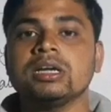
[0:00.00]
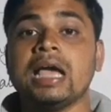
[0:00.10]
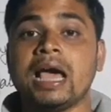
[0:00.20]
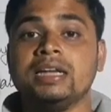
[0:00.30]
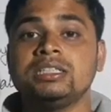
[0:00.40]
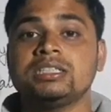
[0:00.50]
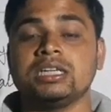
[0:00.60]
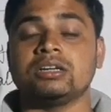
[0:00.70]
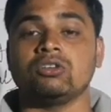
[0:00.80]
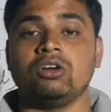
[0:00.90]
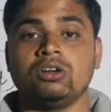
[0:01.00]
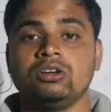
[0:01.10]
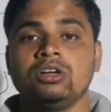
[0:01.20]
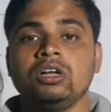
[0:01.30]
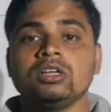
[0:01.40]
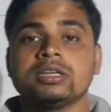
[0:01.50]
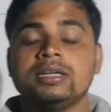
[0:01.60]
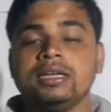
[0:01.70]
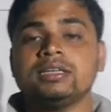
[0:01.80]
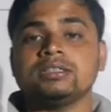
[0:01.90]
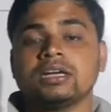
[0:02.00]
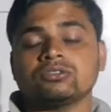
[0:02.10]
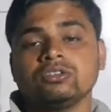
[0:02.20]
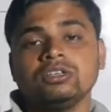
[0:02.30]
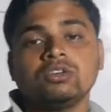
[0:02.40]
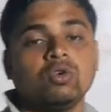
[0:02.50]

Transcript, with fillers: কে অ্যারিস্টেটল গ্রিক দার্শনিক